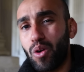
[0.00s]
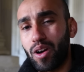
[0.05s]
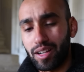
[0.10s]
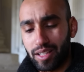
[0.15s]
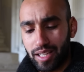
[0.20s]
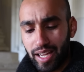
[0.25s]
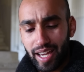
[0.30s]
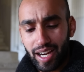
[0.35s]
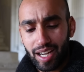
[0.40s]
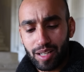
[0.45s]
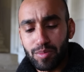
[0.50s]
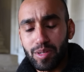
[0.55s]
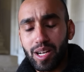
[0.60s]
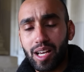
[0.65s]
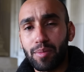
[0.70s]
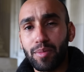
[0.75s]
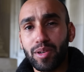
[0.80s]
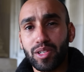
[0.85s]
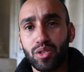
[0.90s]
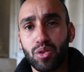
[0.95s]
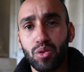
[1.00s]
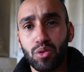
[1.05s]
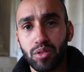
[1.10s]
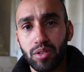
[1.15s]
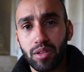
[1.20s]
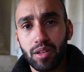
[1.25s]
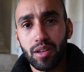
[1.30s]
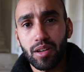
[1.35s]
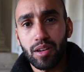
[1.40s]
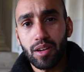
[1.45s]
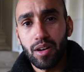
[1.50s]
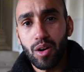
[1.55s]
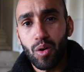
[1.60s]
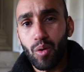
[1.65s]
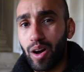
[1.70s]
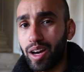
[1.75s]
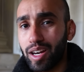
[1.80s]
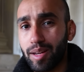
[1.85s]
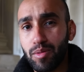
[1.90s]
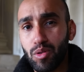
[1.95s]
وقت حياخذ منك مجهود
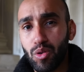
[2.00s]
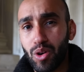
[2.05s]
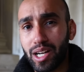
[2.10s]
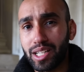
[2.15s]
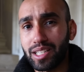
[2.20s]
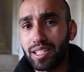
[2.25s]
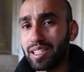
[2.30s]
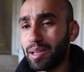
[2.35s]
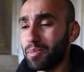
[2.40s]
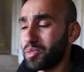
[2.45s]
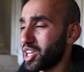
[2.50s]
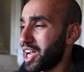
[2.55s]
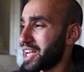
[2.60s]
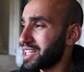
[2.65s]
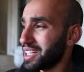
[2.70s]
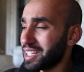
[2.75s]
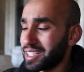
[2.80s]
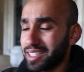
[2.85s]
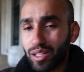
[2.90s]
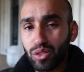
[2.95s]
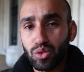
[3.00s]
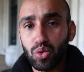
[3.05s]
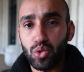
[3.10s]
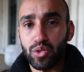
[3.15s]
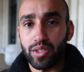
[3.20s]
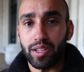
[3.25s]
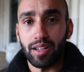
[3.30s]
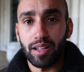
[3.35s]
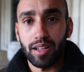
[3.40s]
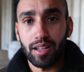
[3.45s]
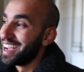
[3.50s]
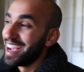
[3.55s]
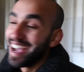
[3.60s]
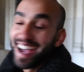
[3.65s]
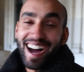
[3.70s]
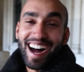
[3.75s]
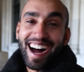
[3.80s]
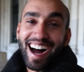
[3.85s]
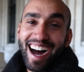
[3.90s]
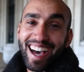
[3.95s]
وأغلب الوقت أنت مش حتقدر توصل
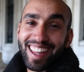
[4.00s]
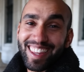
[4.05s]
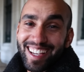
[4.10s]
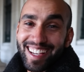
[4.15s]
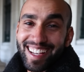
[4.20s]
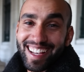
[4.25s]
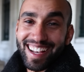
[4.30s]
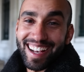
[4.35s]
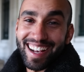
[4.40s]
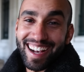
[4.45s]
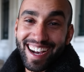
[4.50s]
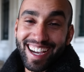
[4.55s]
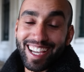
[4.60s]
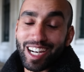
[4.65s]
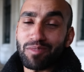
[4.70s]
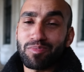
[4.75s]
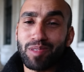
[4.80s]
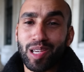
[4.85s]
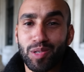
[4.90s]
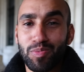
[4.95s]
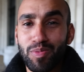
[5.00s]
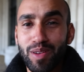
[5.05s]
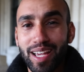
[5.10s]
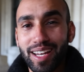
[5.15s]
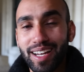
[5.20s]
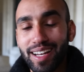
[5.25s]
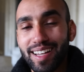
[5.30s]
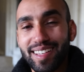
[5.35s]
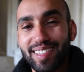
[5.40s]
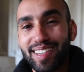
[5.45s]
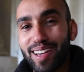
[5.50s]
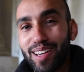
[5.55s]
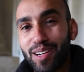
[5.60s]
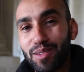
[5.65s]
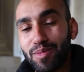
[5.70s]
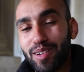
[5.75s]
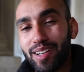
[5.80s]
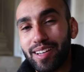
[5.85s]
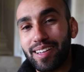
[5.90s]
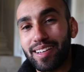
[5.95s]
هذا أقرب تشبيه للي صاير
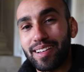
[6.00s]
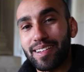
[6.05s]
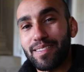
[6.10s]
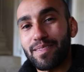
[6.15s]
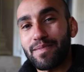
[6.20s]
معي